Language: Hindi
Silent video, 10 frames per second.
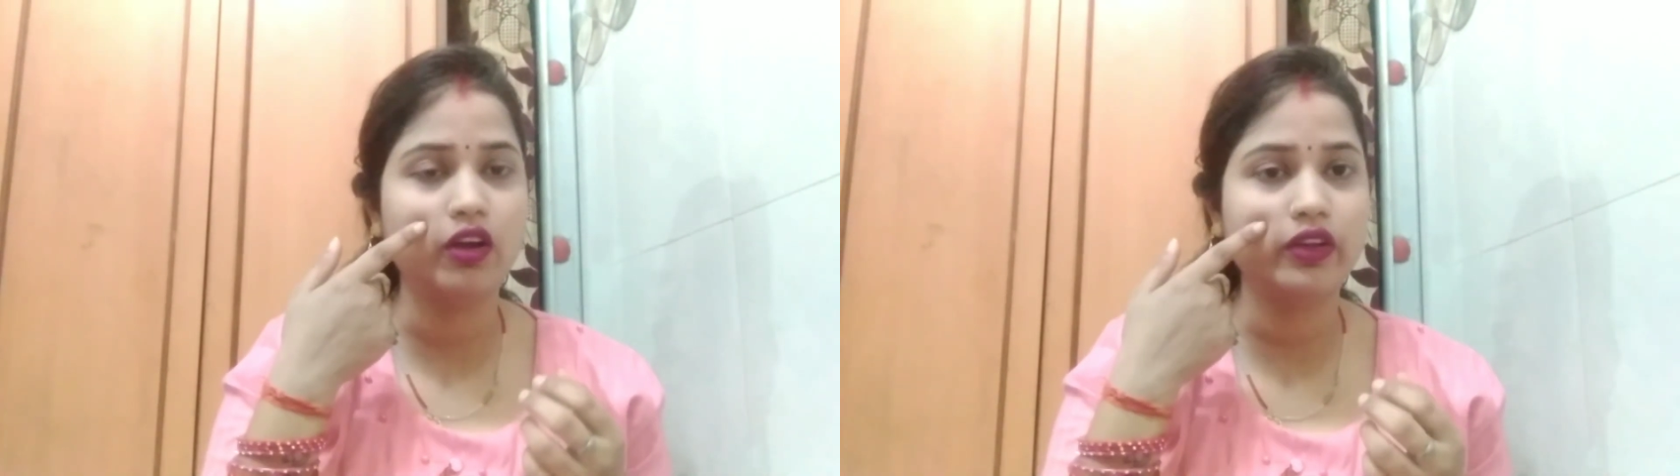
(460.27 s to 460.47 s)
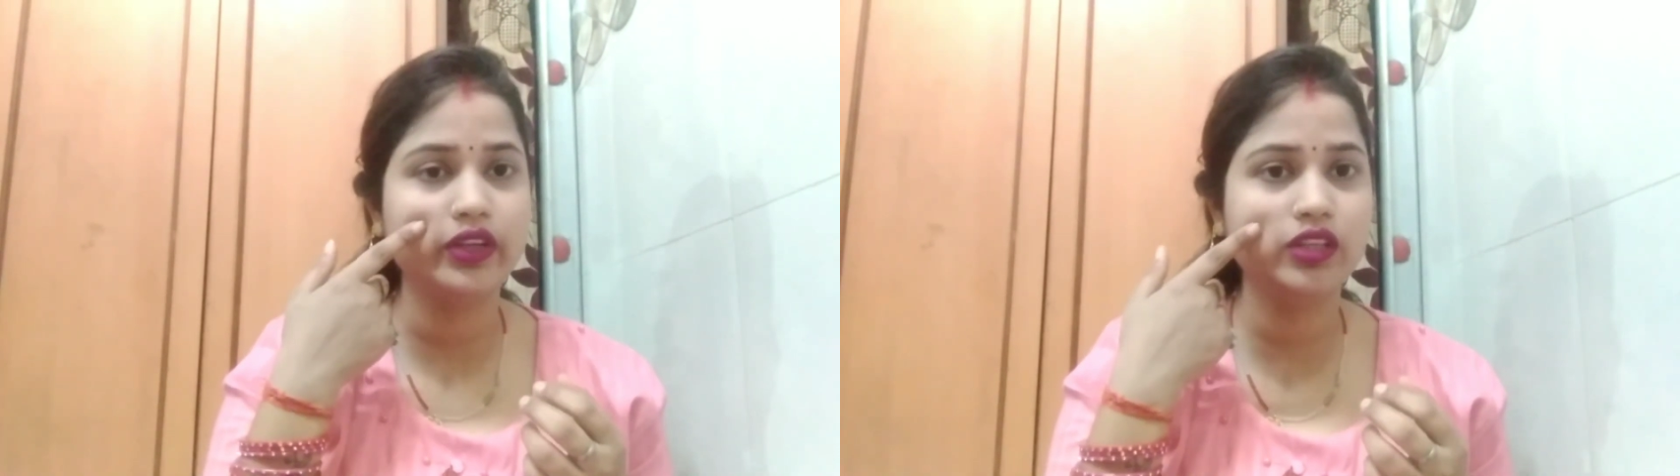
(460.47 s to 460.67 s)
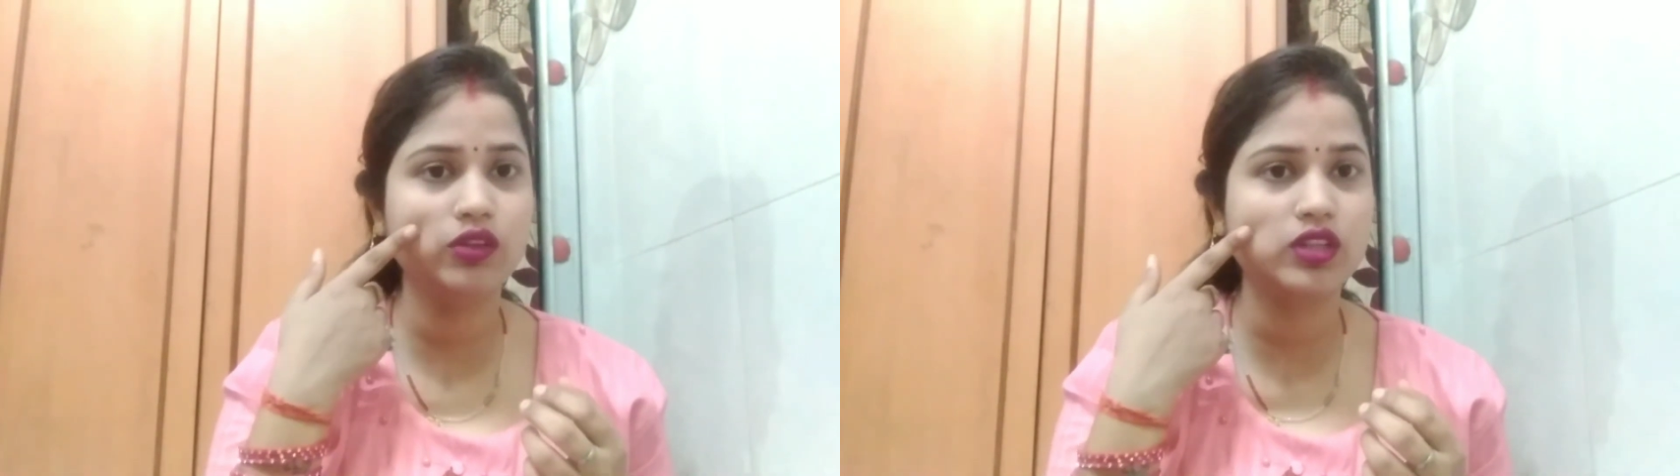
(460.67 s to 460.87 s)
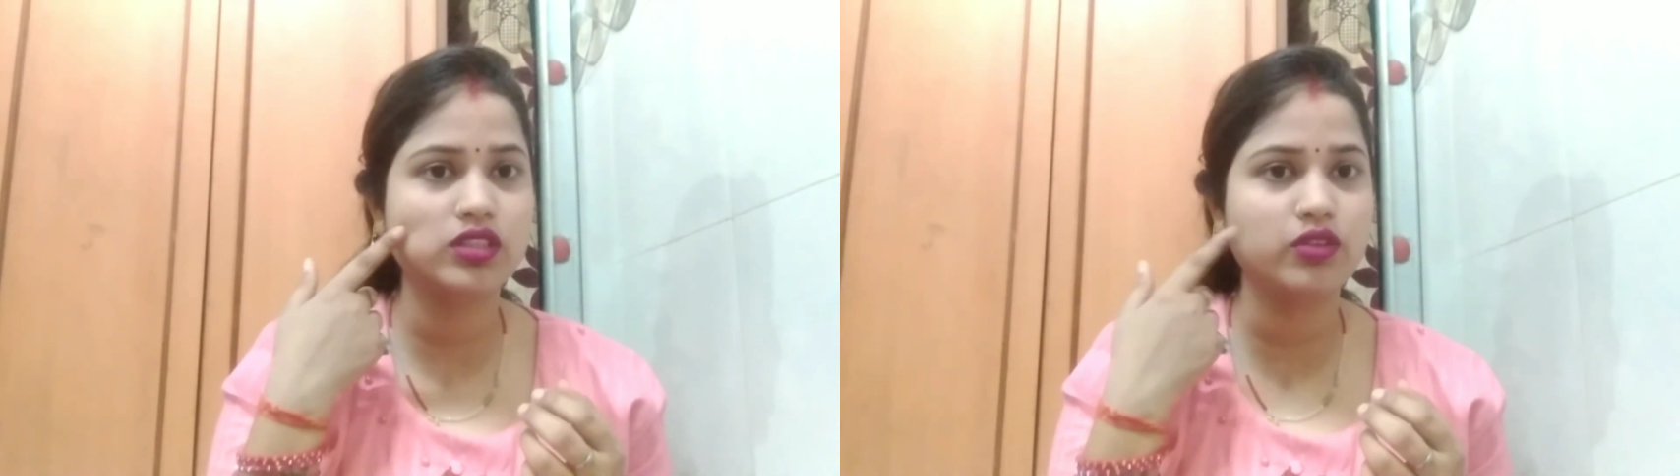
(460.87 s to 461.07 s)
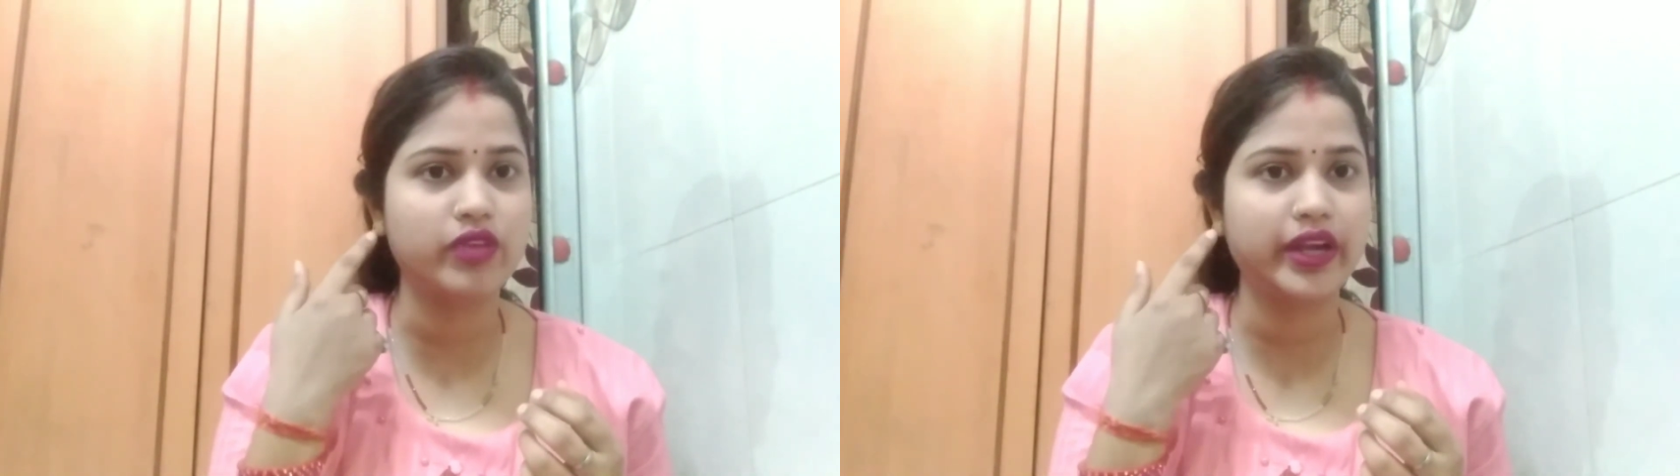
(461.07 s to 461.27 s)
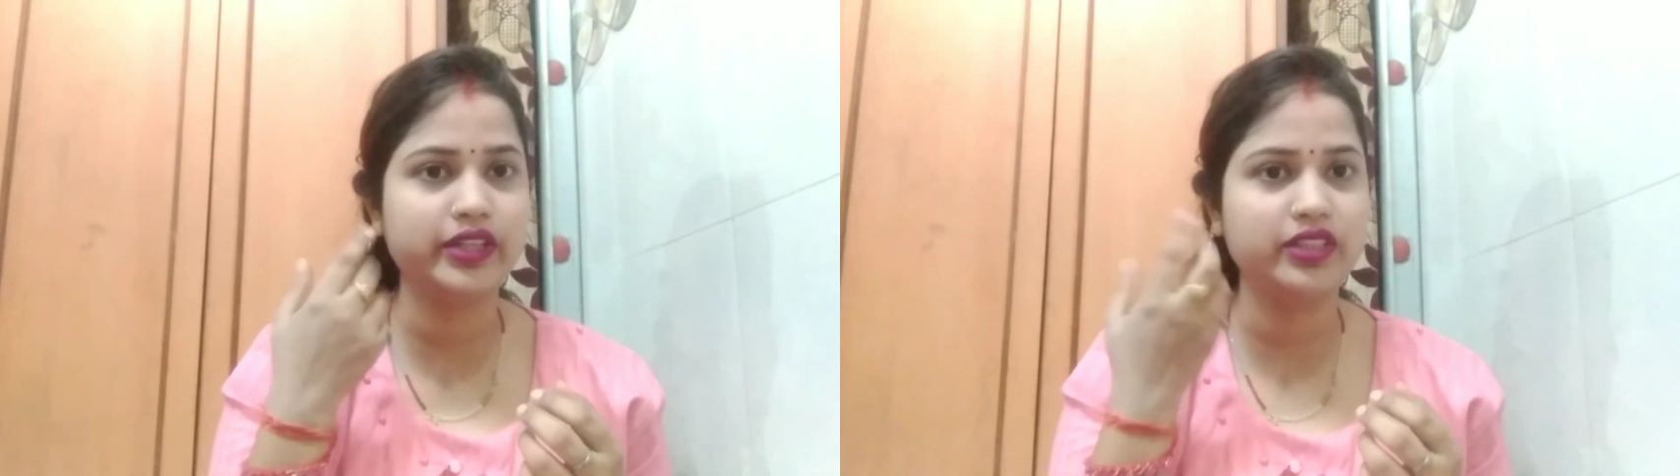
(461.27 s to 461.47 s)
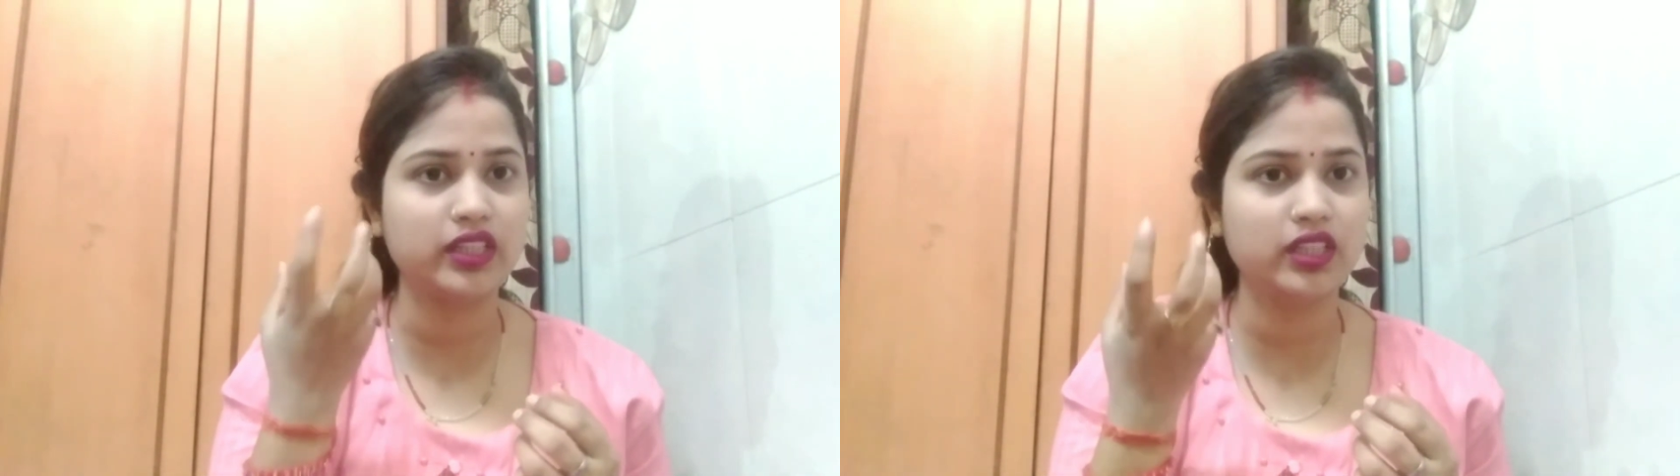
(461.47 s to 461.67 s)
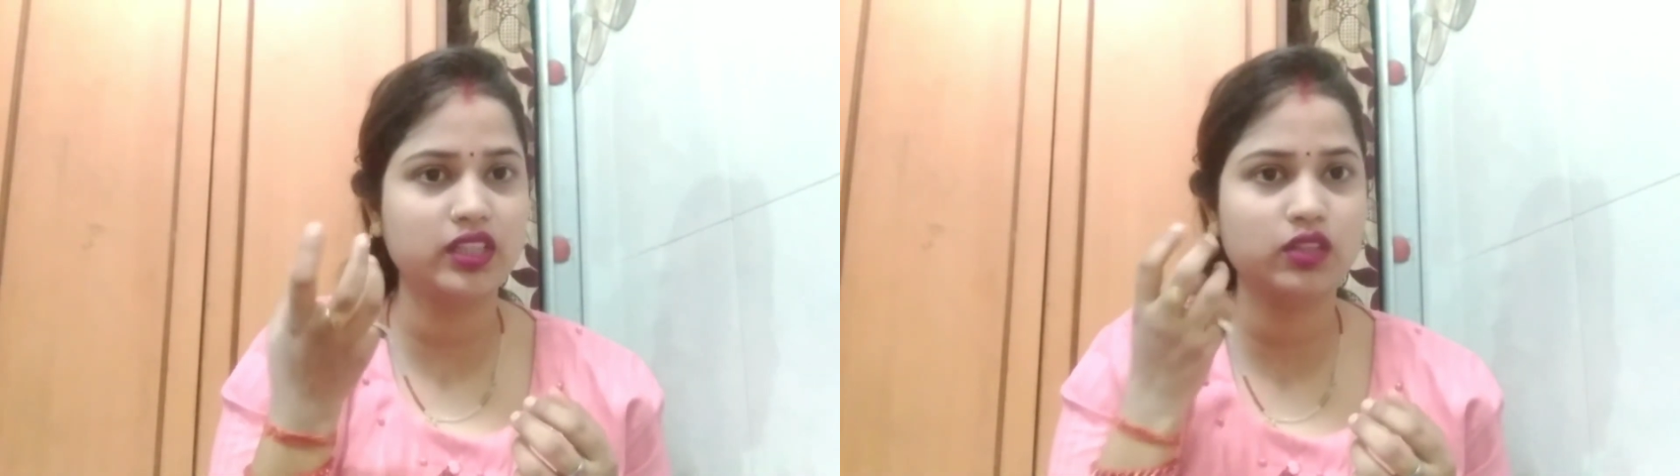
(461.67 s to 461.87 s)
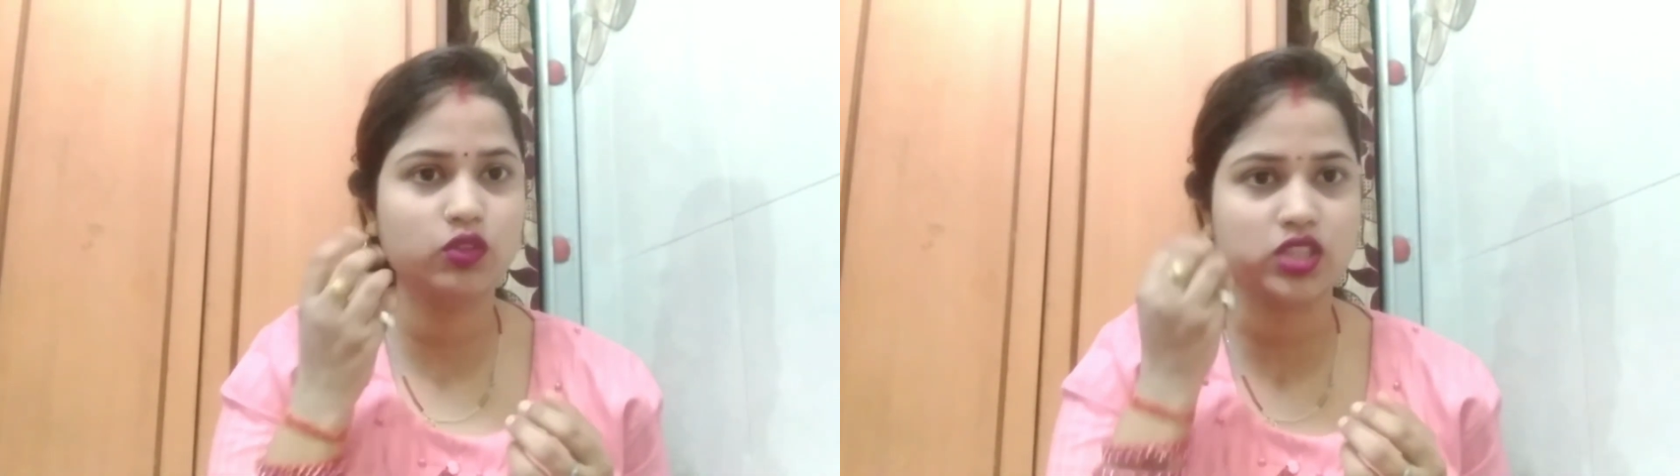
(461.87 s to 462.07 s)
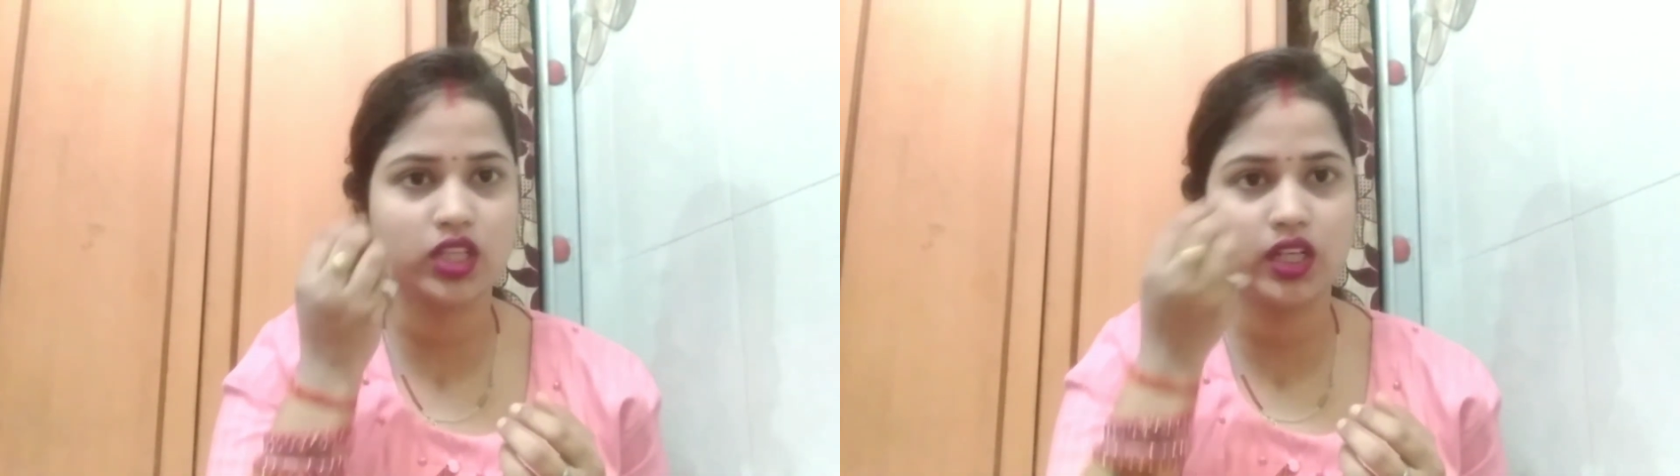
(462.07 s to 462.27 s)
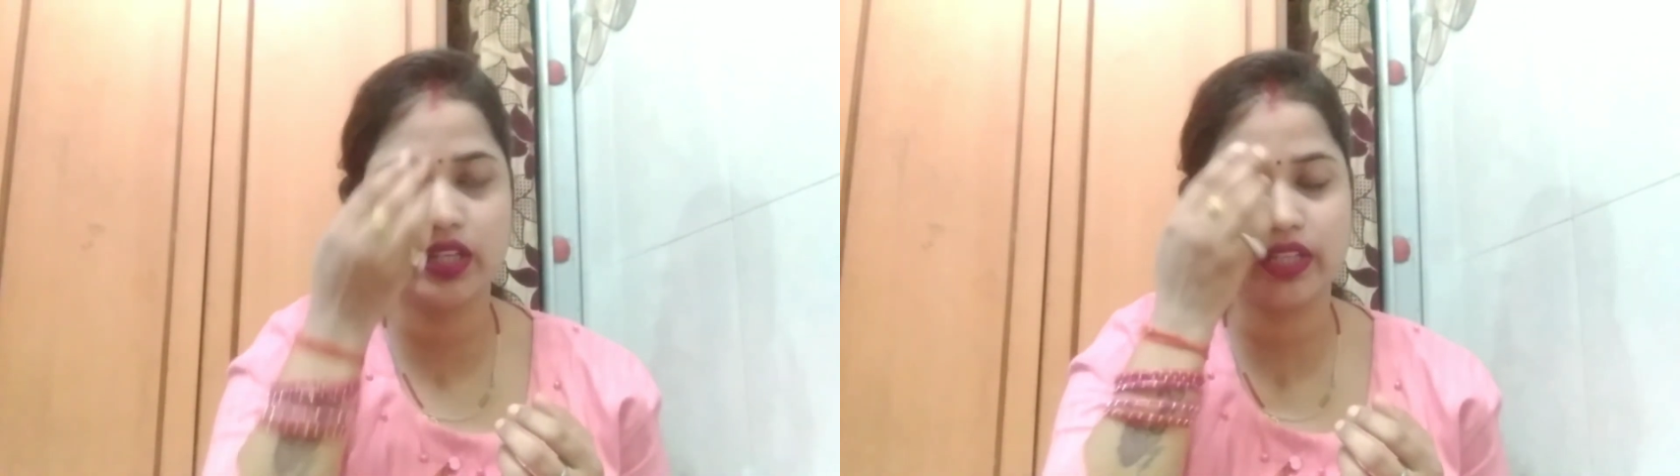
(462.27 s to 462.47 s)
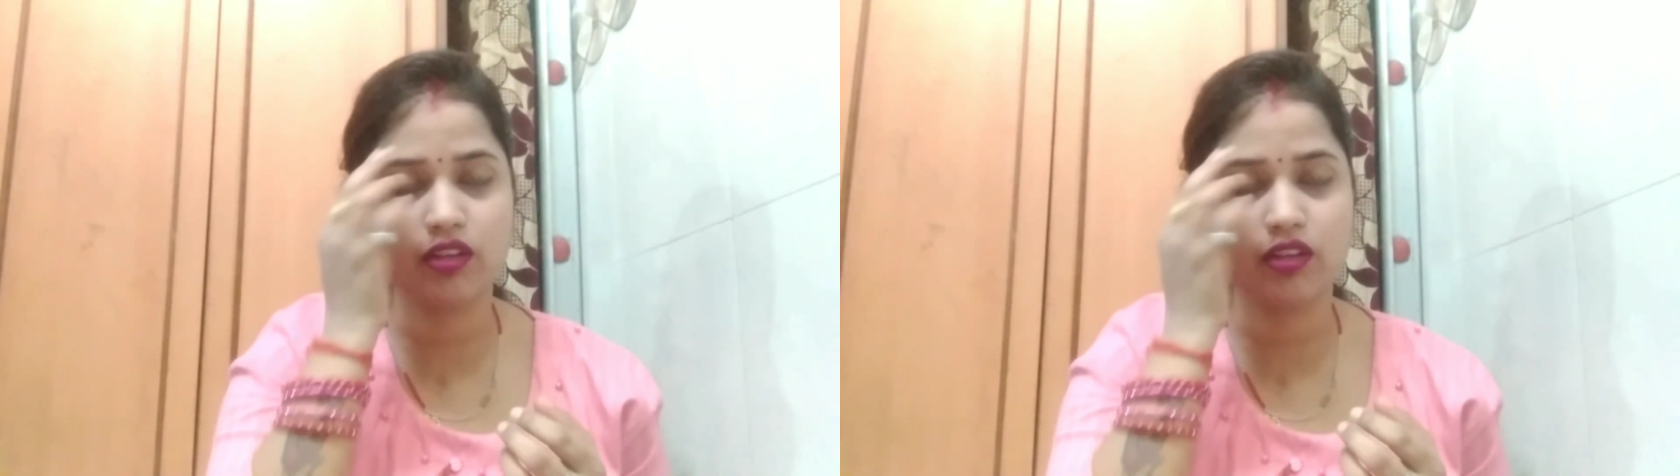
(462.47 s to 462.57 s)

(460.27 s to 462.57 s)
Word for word: और ये थोड़ा सा वाइट ज़्यादा था तो इसके लिए